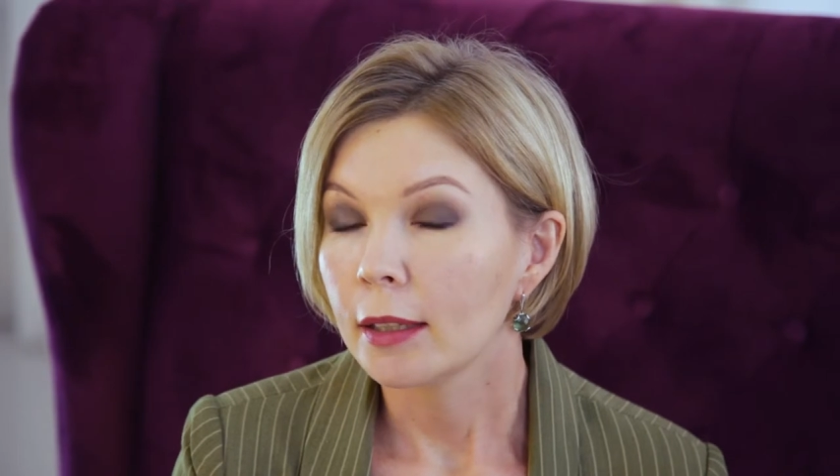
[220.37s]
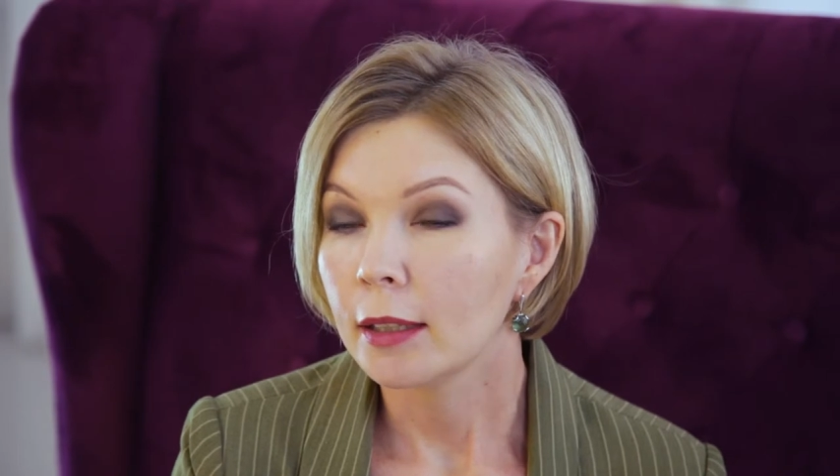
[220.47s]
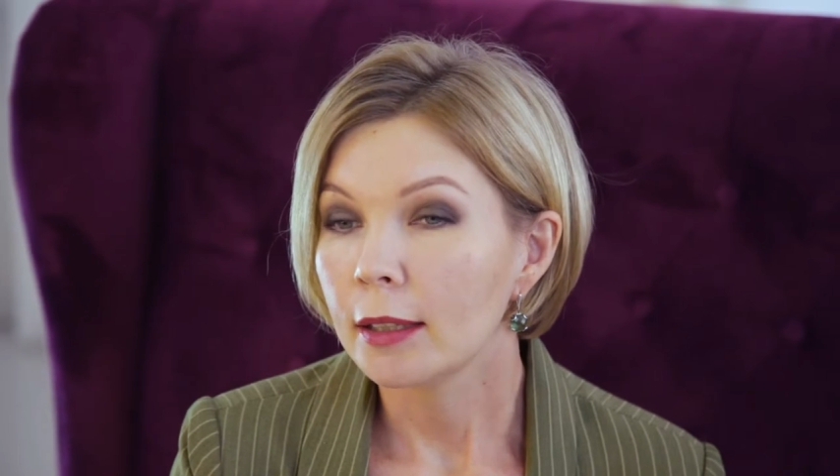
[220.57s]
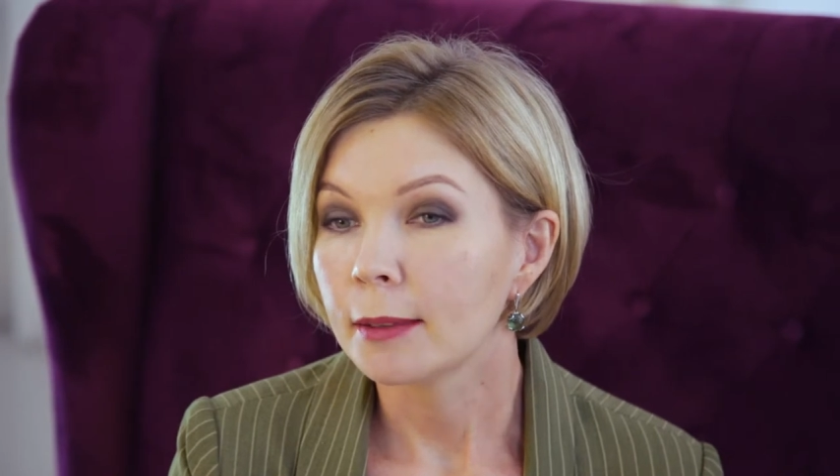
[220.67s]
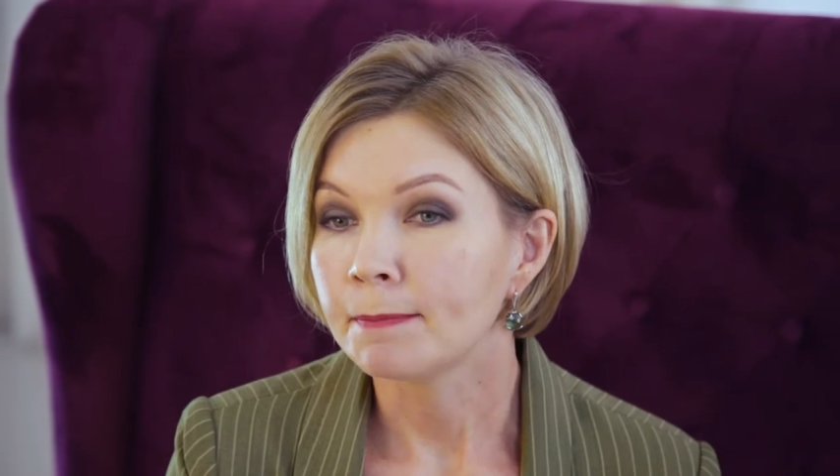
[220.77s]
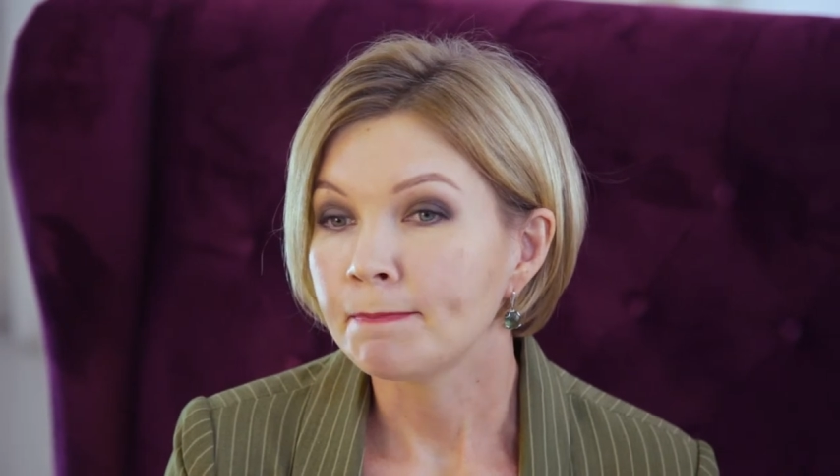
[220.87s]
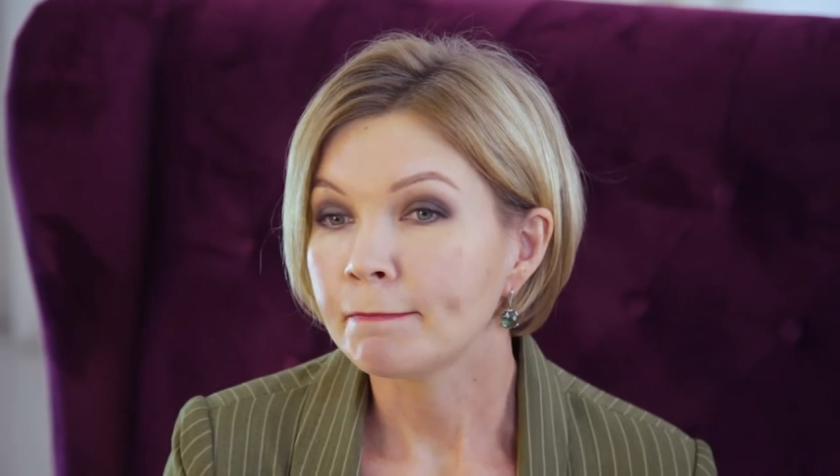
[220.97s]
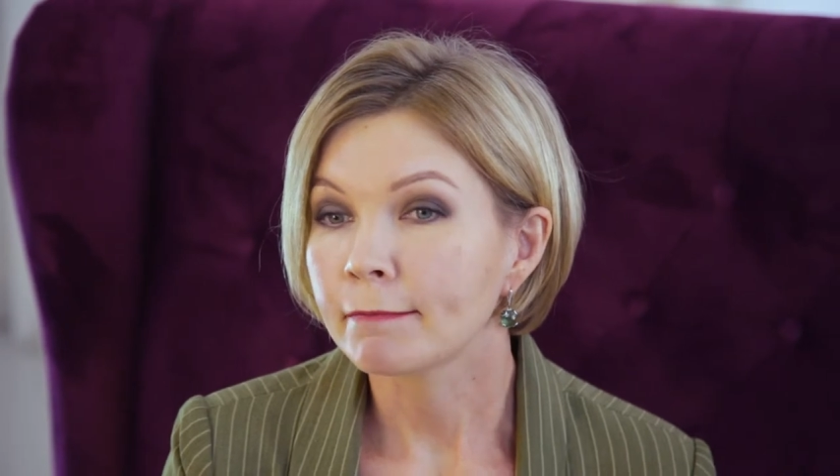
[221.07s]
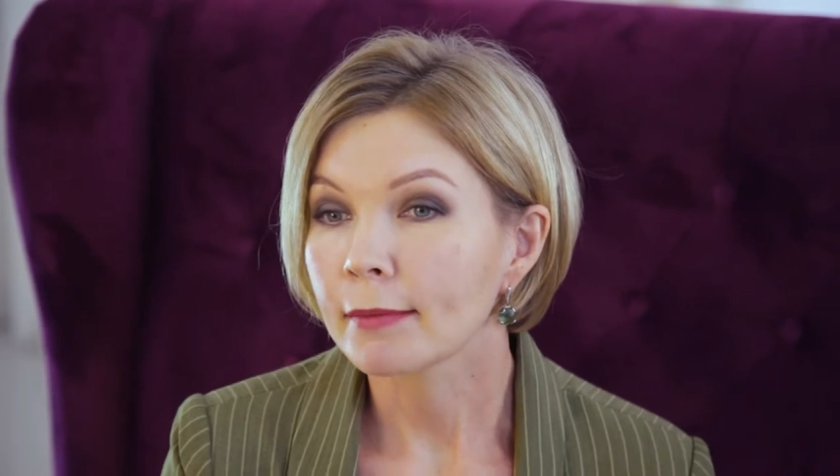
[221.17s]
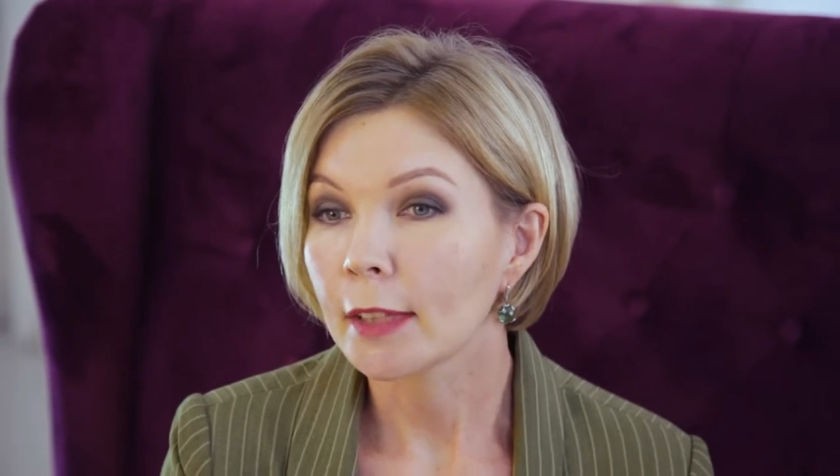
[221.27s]
И
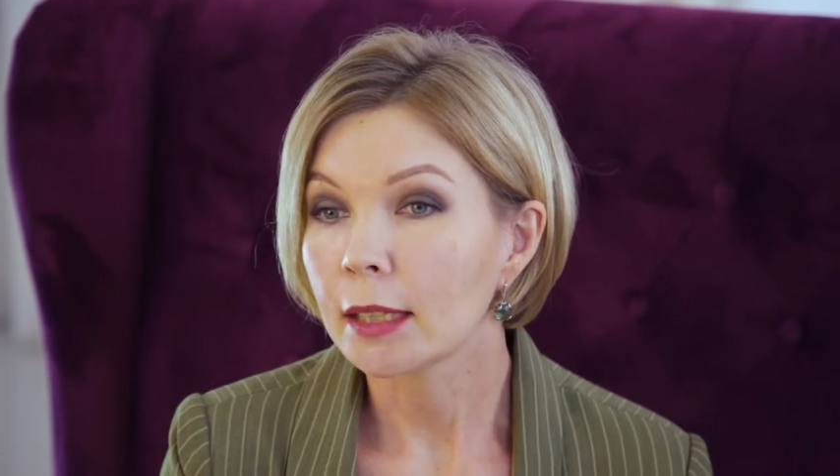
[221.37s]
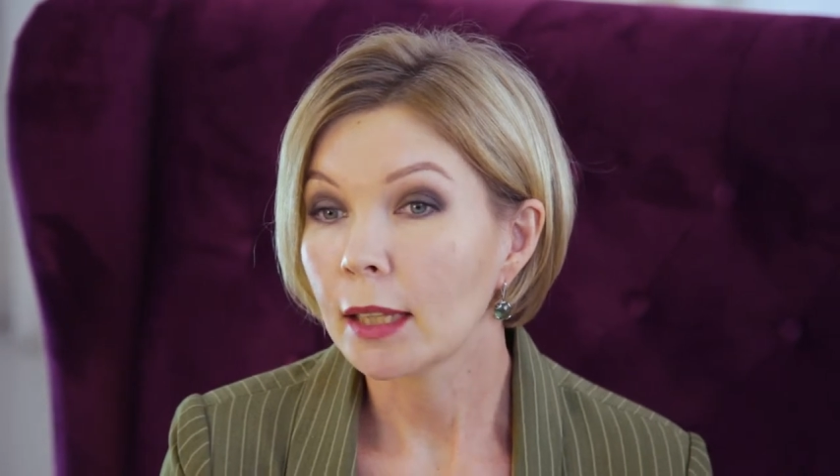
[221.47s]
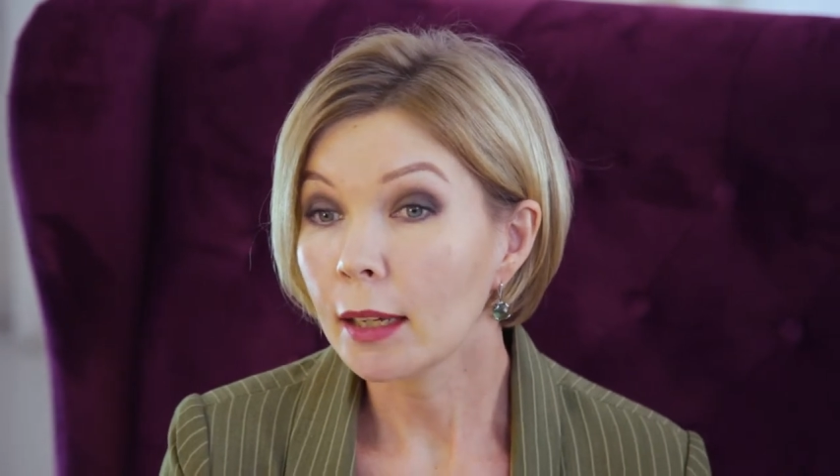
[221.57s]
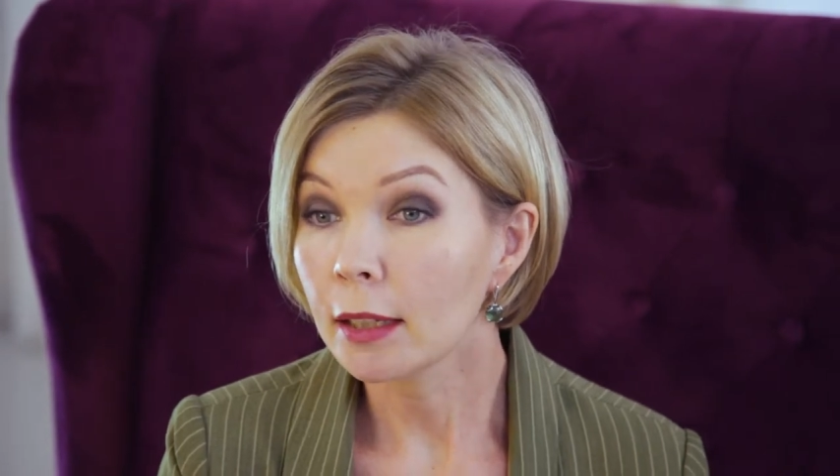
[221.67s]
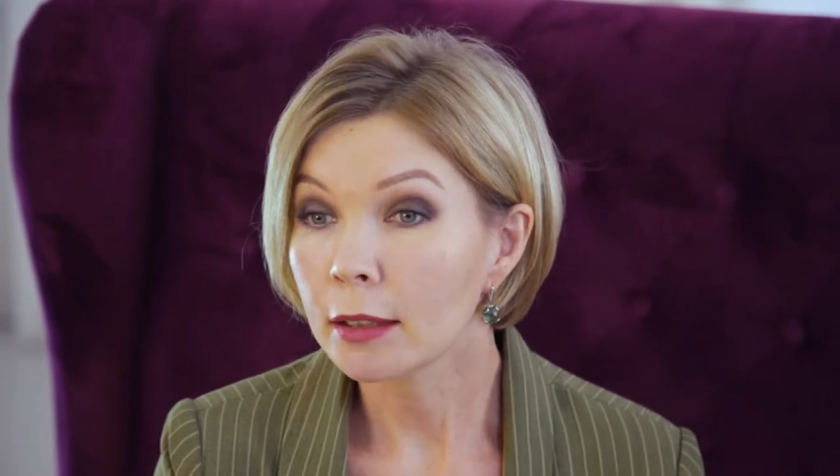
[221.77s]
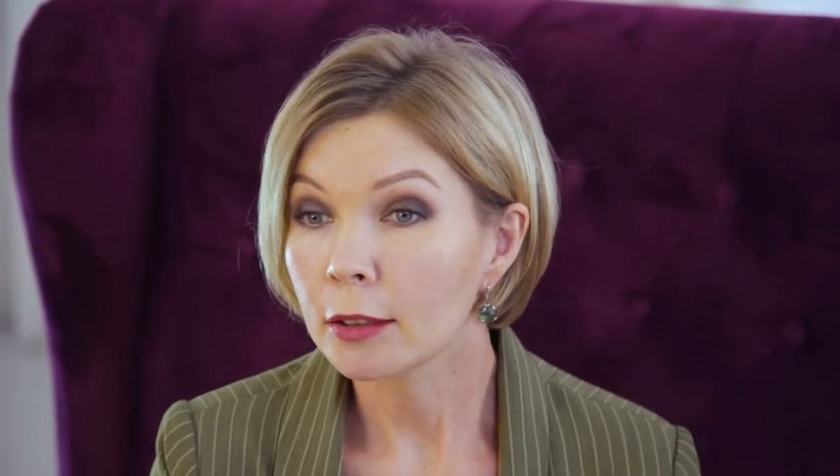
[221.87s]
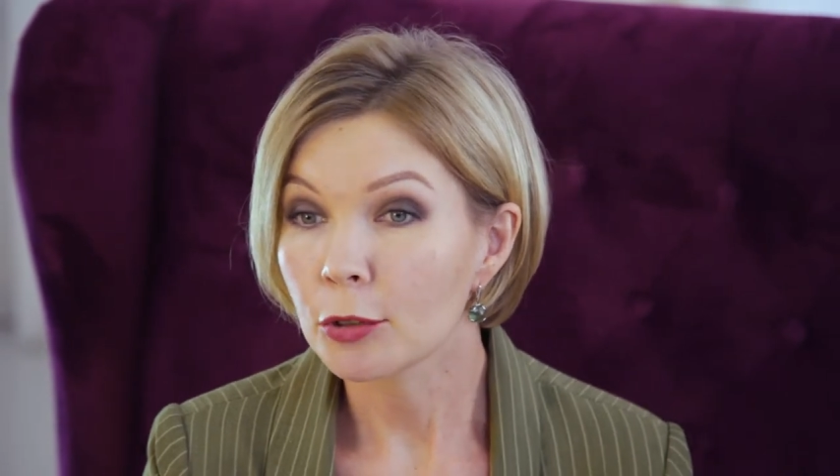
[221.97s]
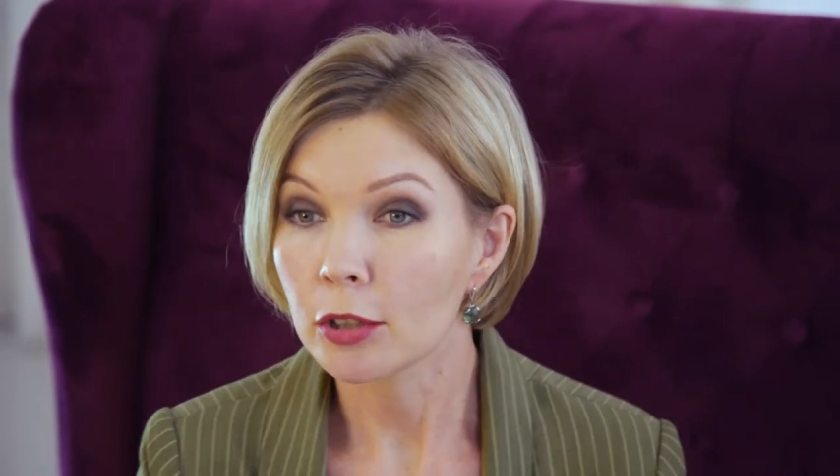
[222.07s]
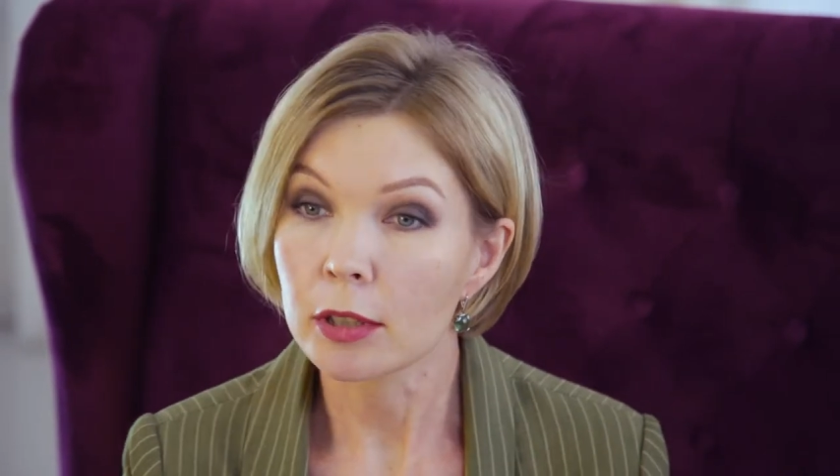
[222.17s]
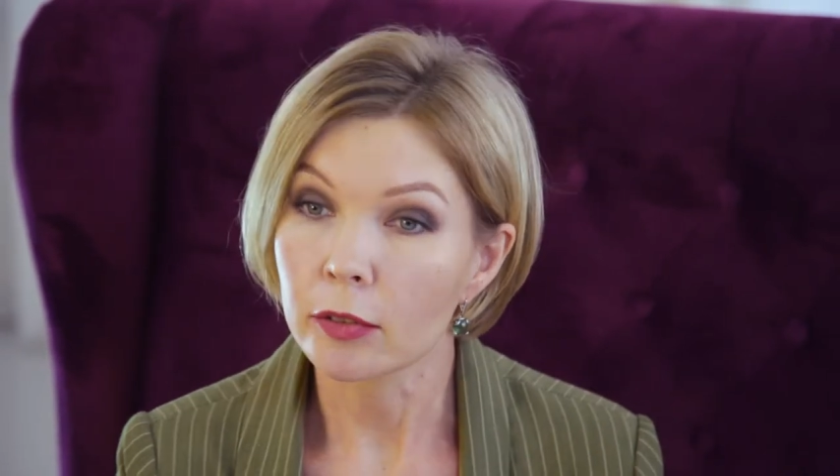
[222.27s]
Далее, уже с